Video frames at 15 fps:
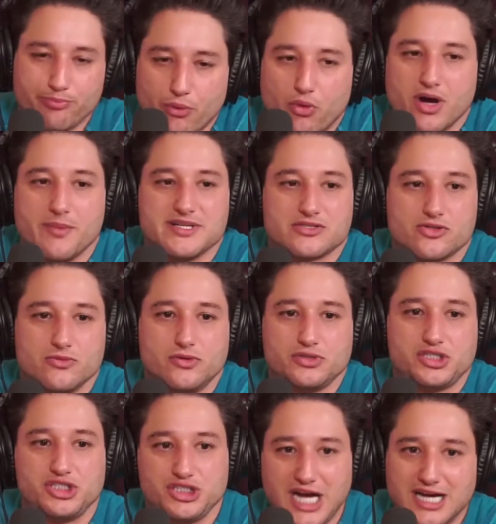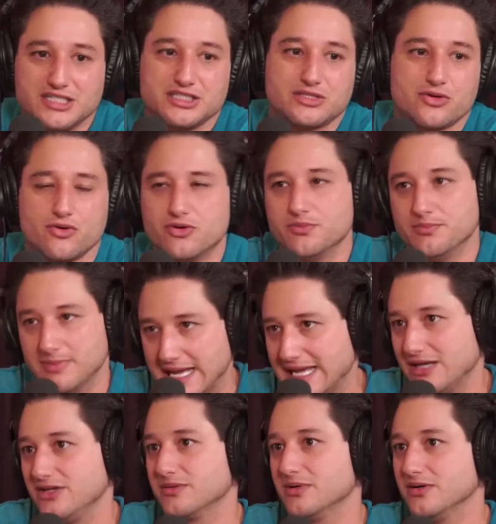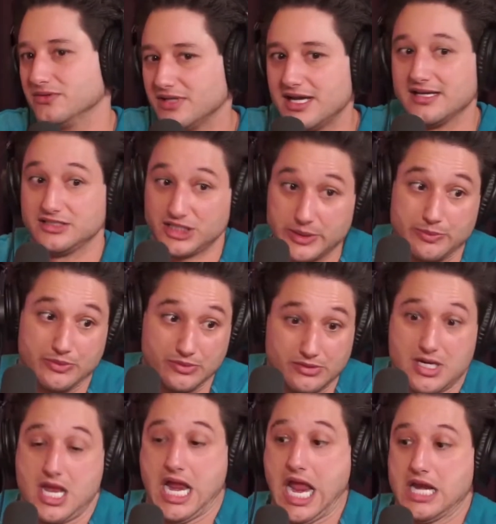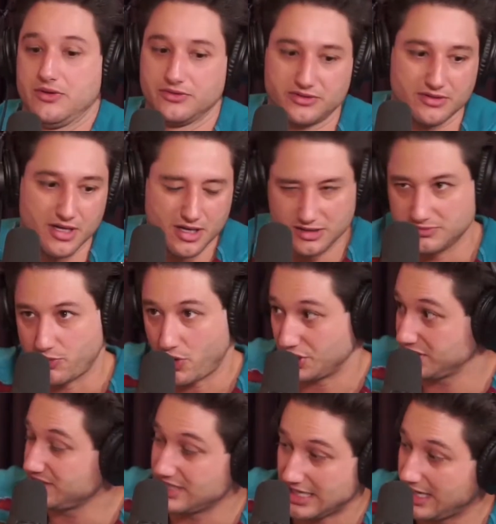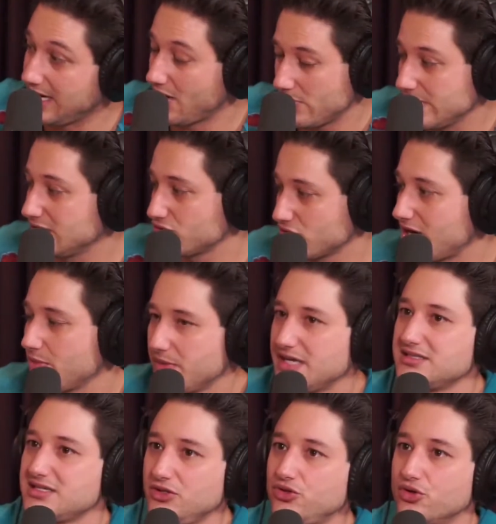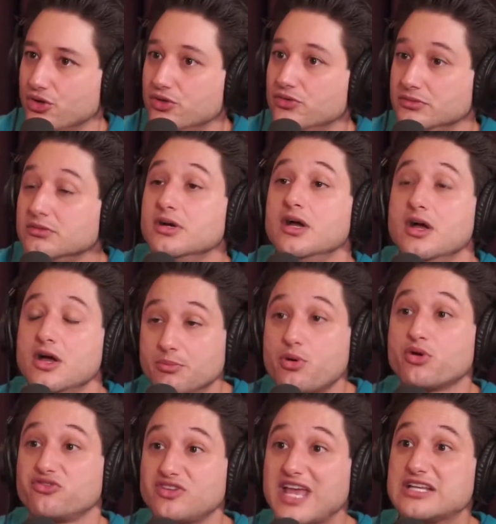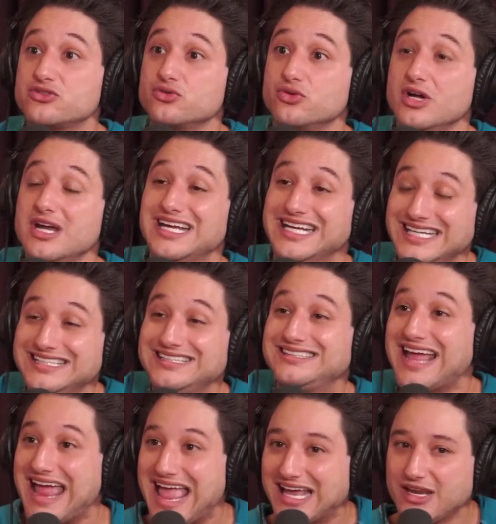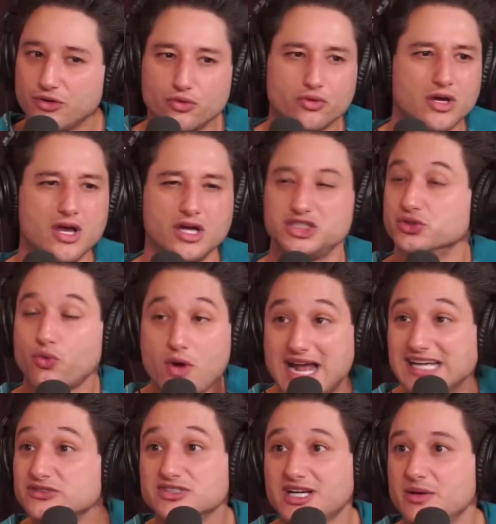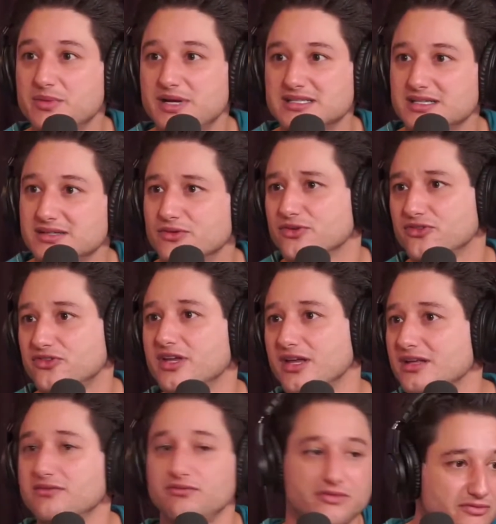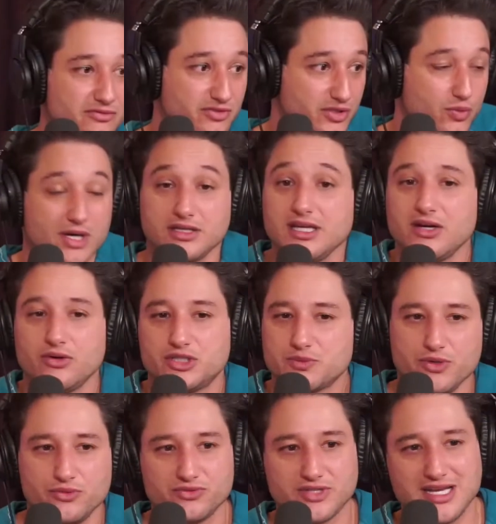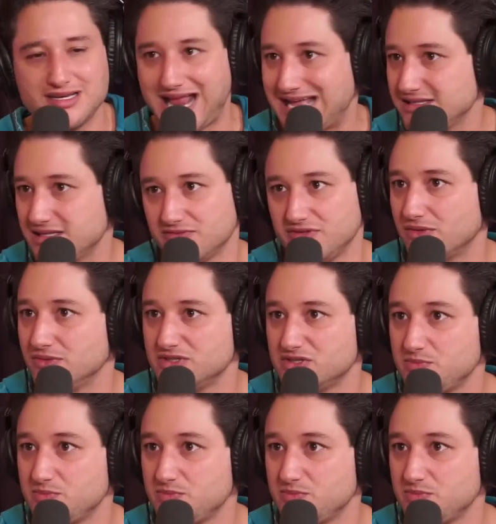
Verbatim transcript: porra, mas tomou um chá de cogumelo, irmão, né? Tipo, caralho, pode ser que realmente sua cabeça entrou num processo interno, a gente não conhece a nossa cabeça, e você viu aquilo, tipo, não tem nada a ver com o